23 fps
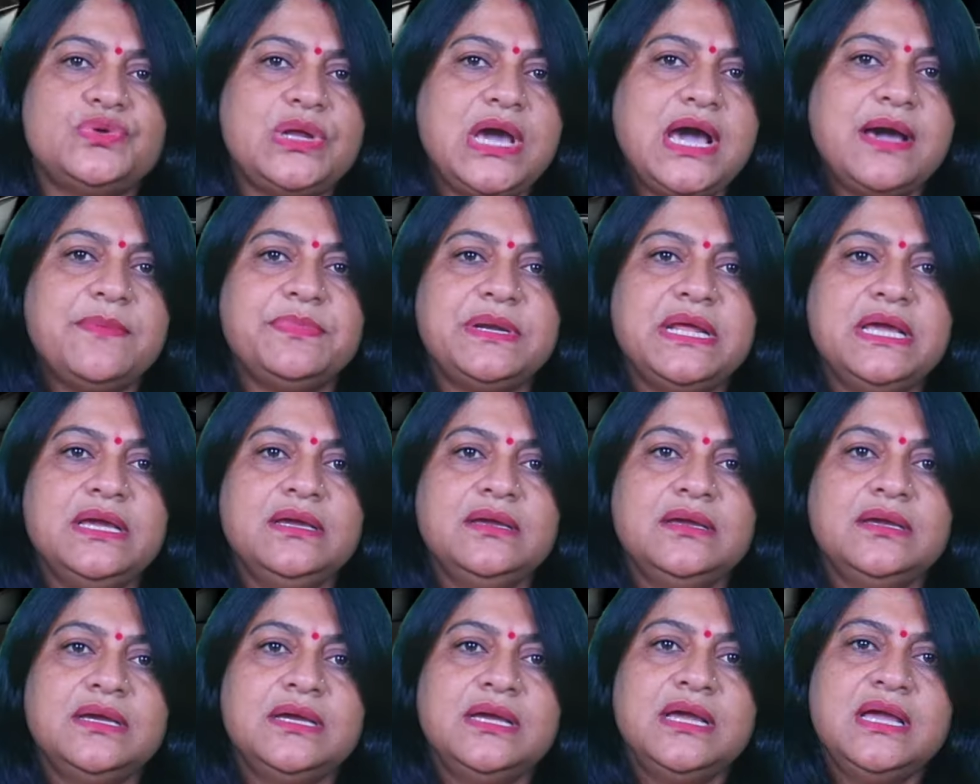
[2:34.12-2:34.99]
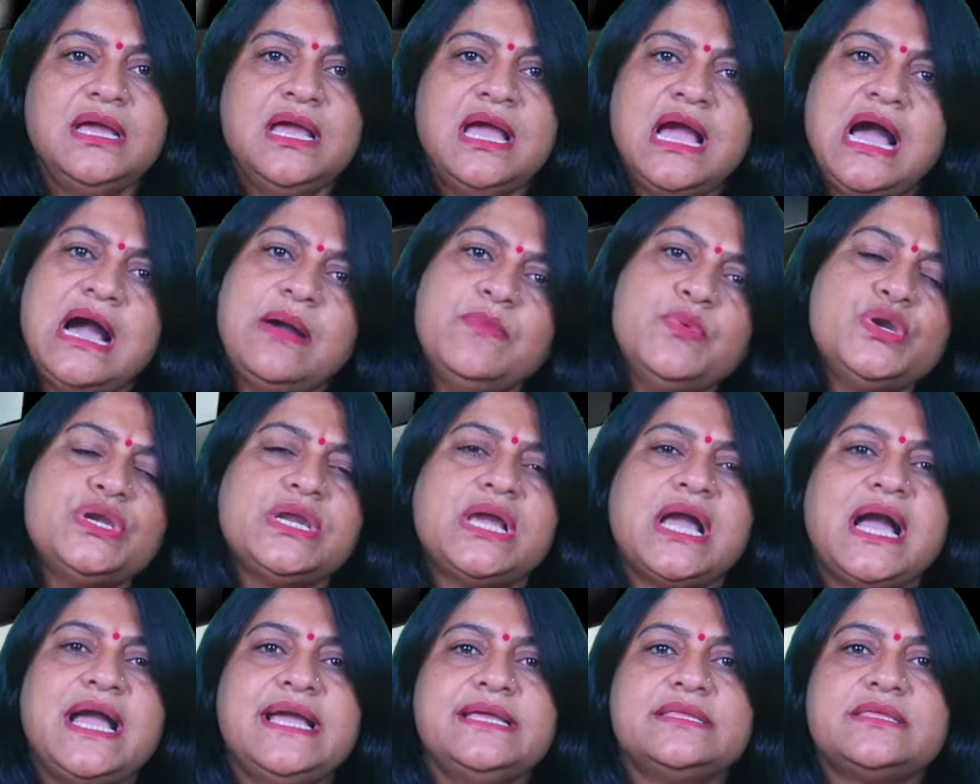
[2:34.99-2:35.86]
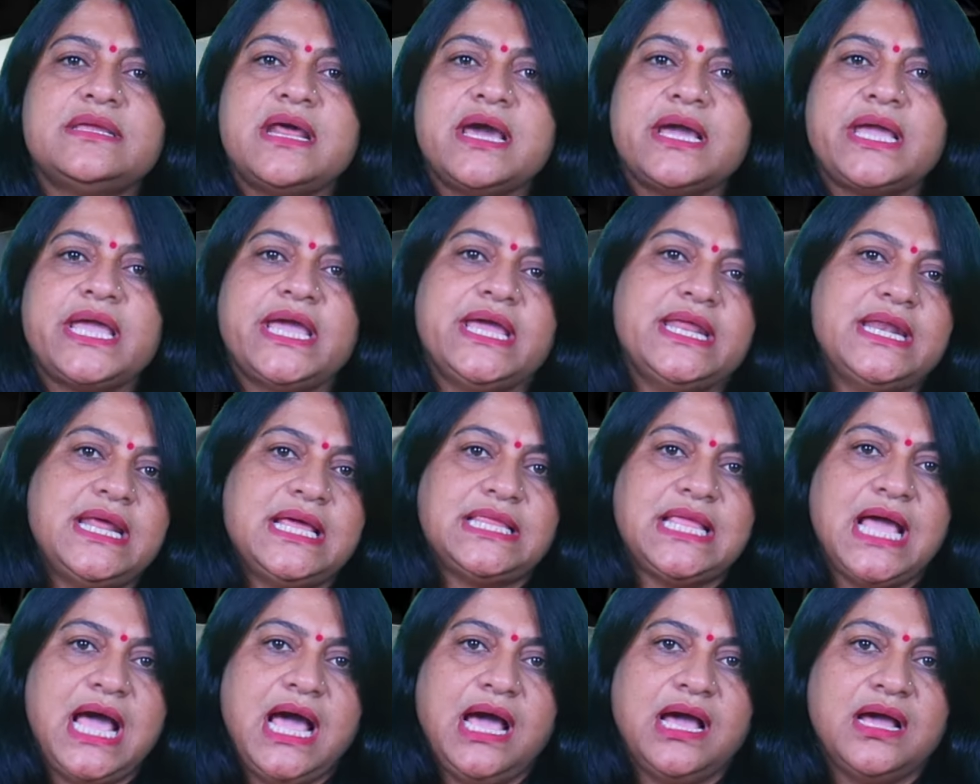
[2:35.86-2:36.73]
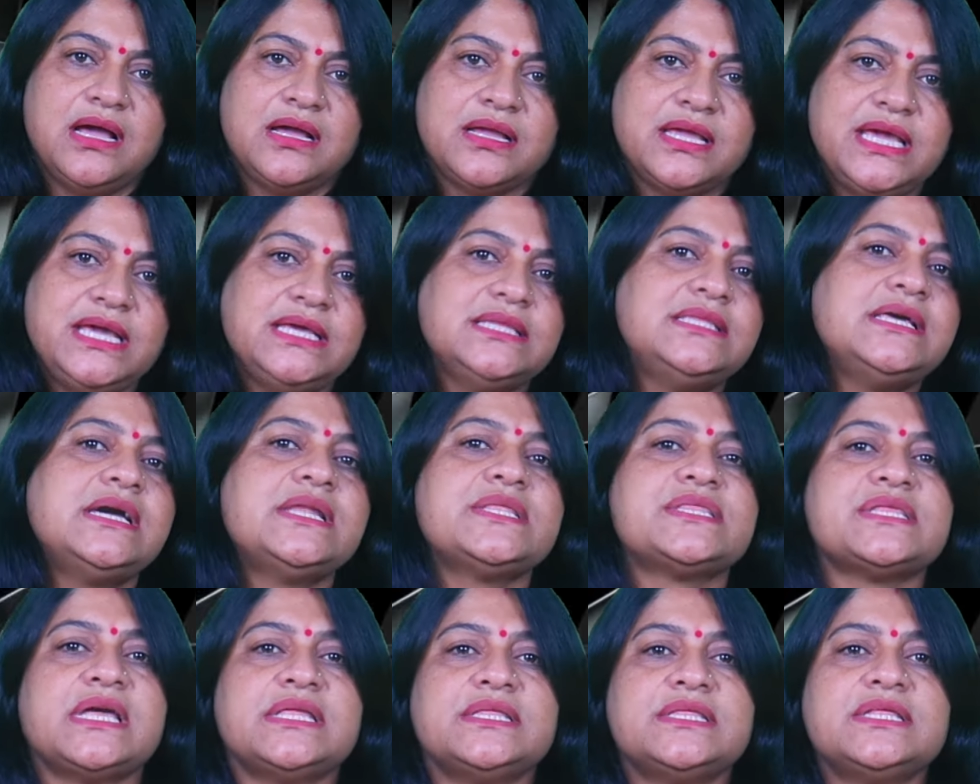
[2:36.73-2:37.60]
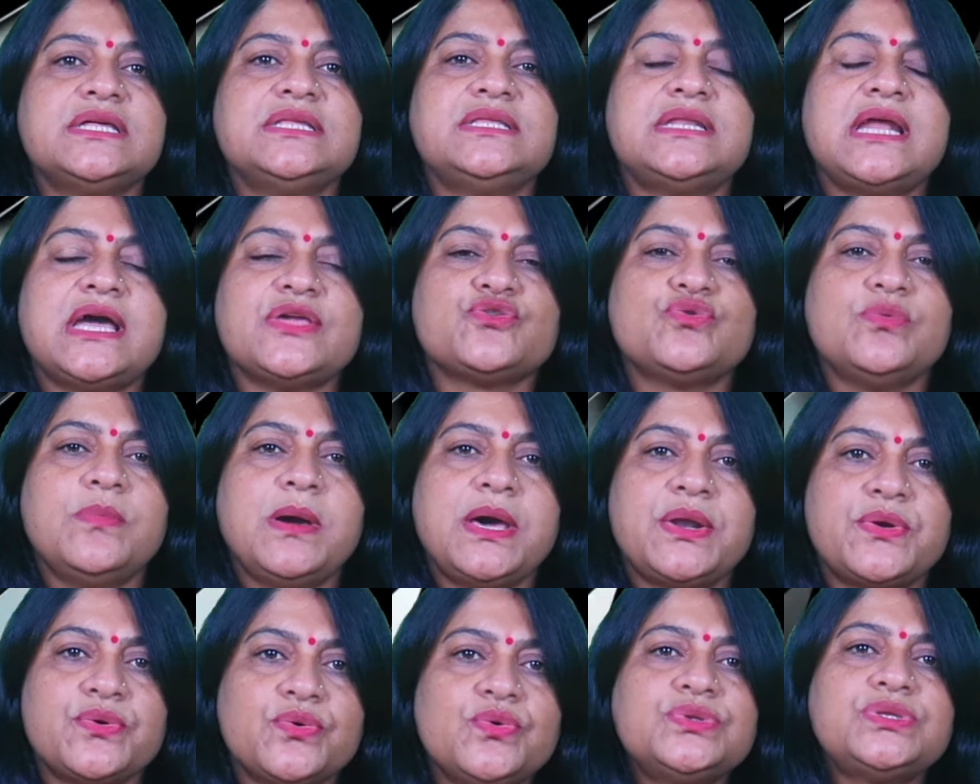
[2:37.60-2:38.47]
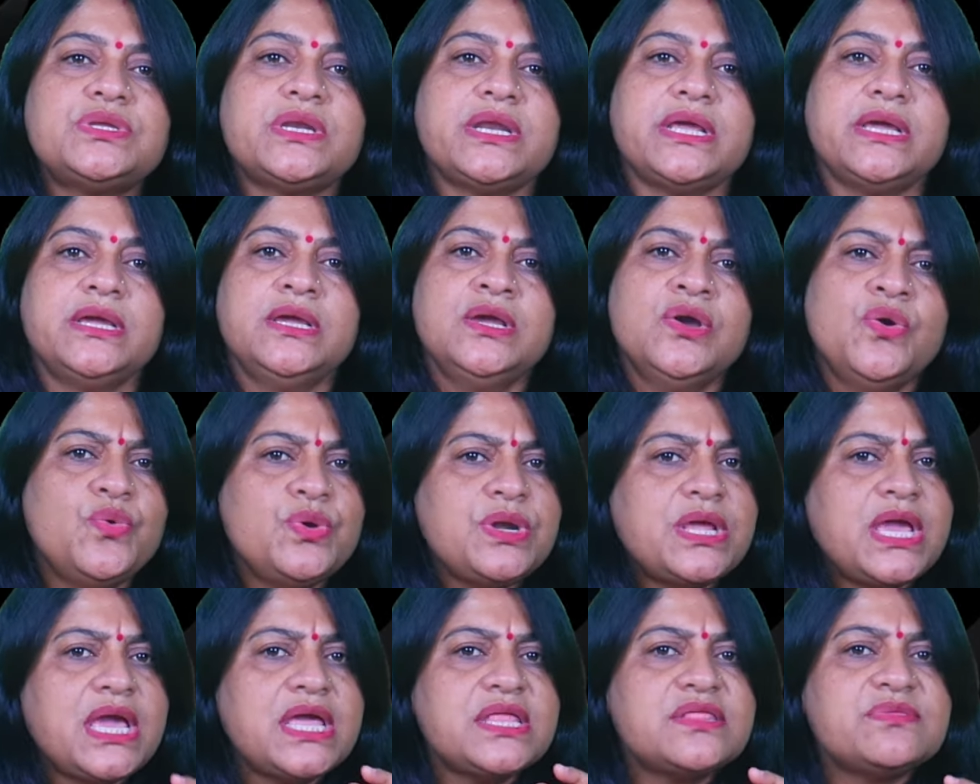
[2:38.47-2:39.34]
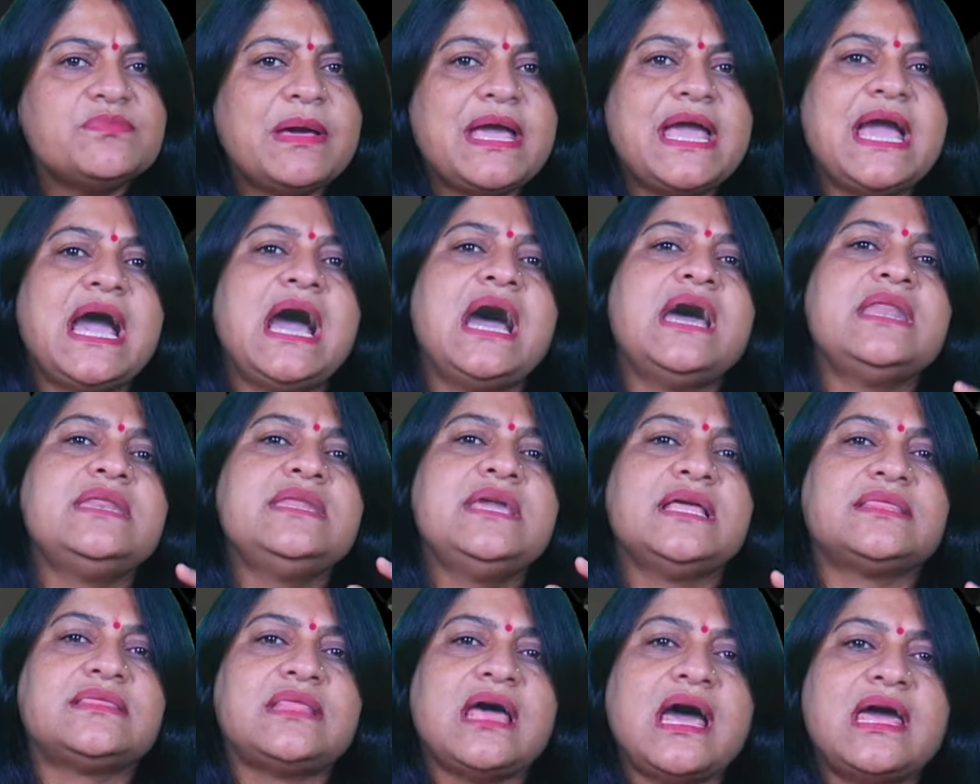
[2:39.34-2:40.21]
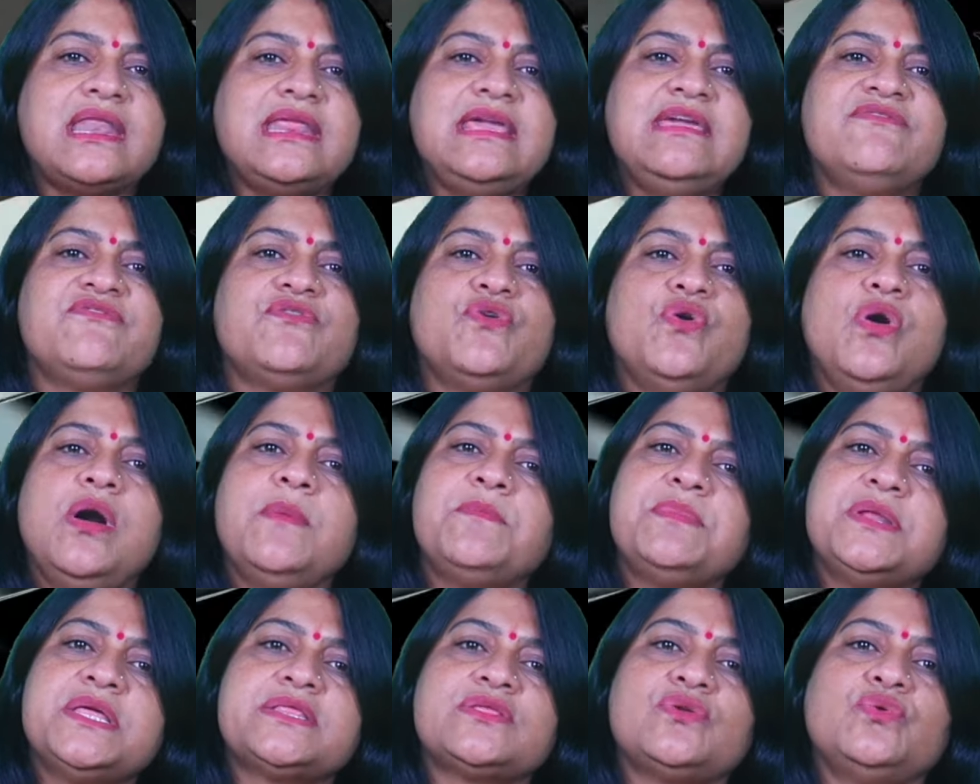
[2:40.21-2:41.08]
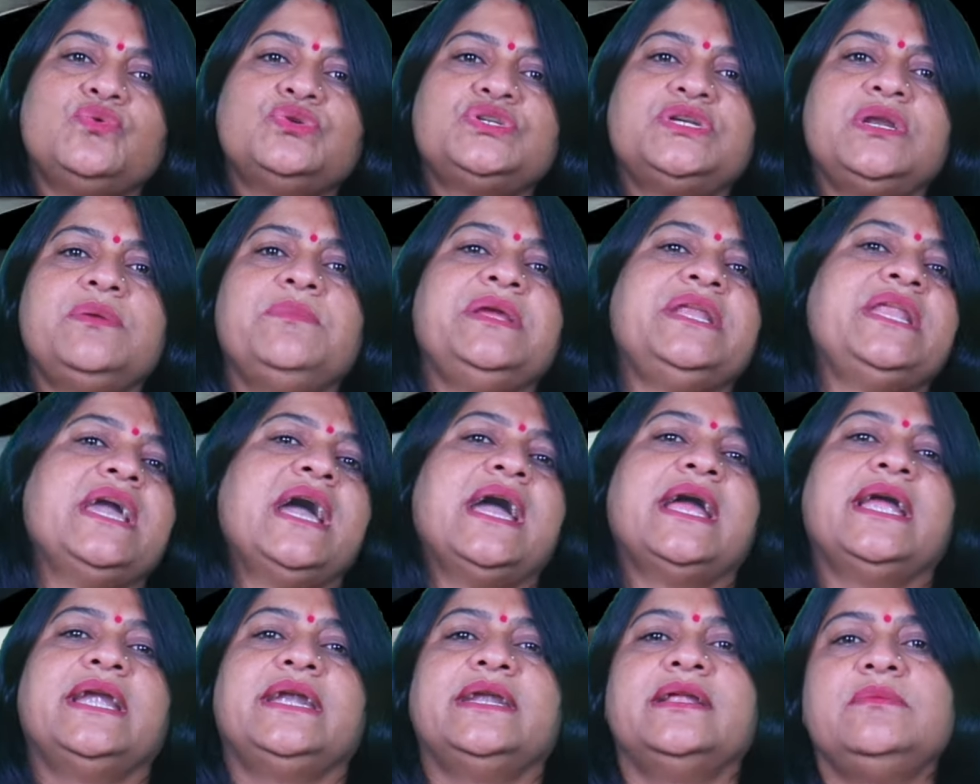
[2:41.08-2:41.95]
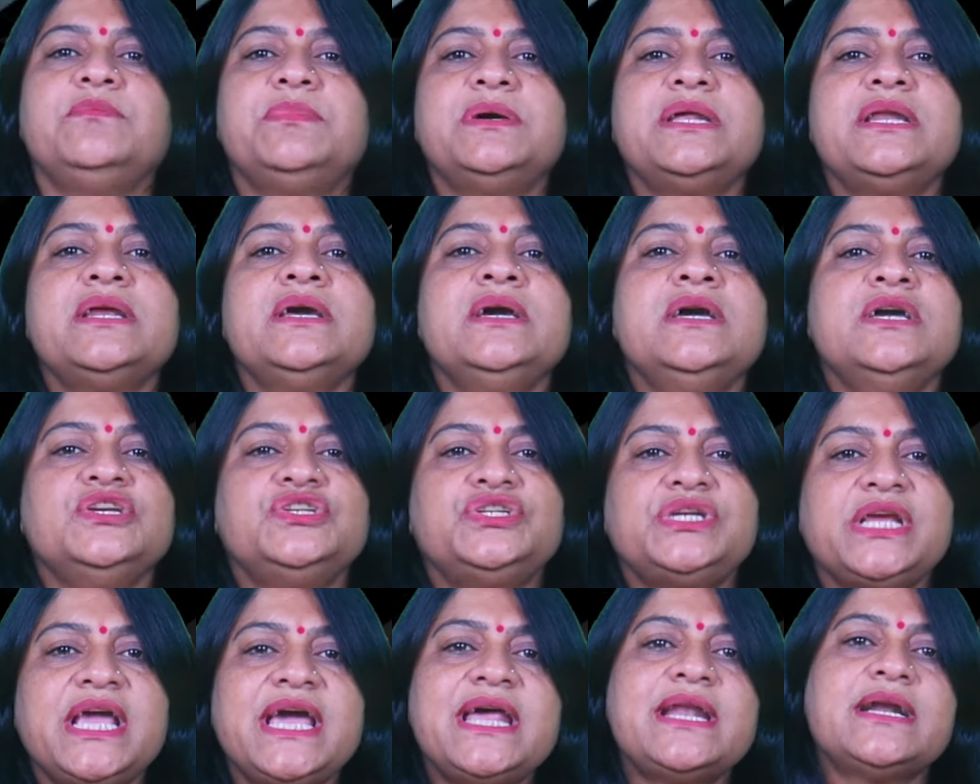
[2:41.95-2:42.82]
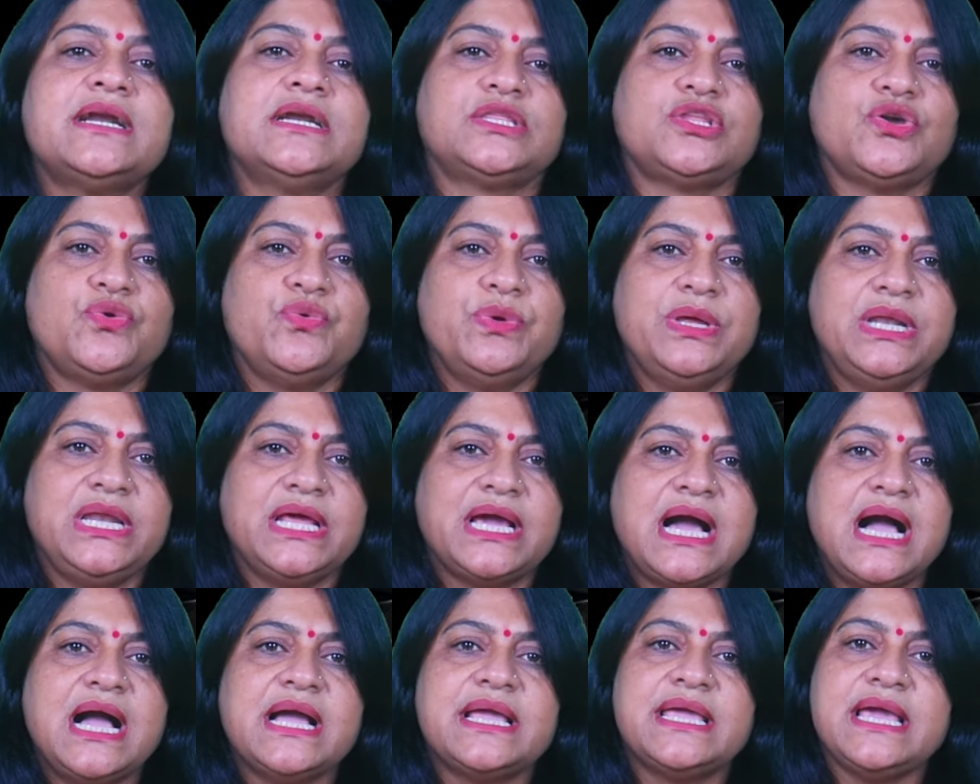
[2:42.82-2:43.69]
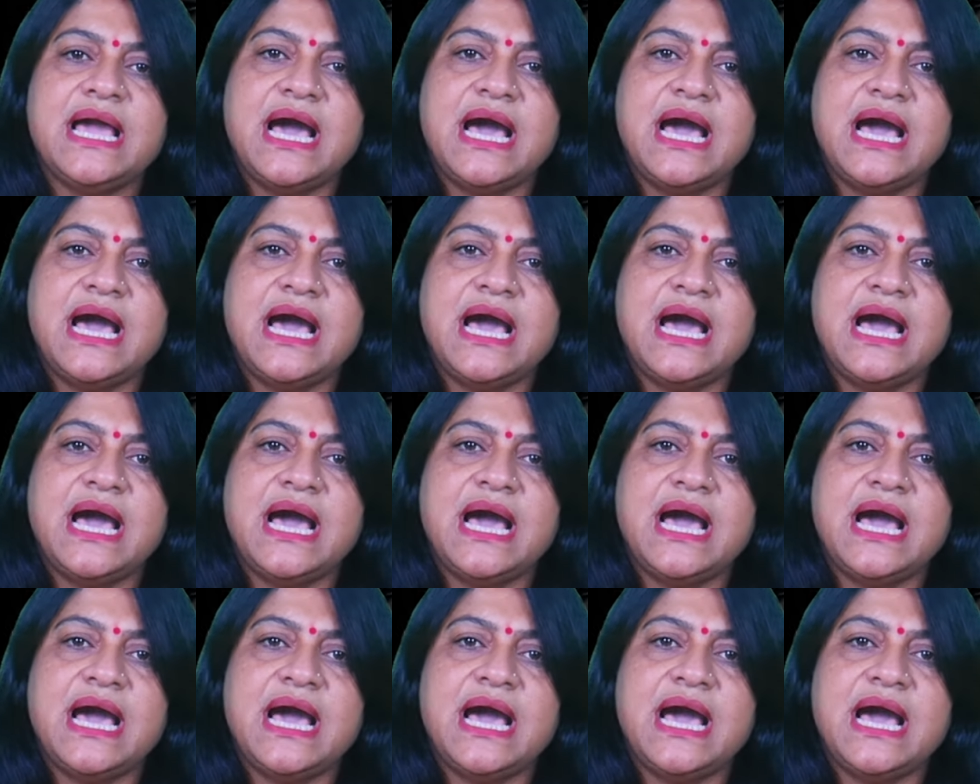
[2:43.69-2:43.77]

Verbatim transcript: सुना आपने अब उनका इतना कहना था कि इधर सांसद राजकुमार रोत ने उनके इस बयान या तारीफ को अपने सोशल मीडिया हैंडल पर शेयर करते हुए लिखा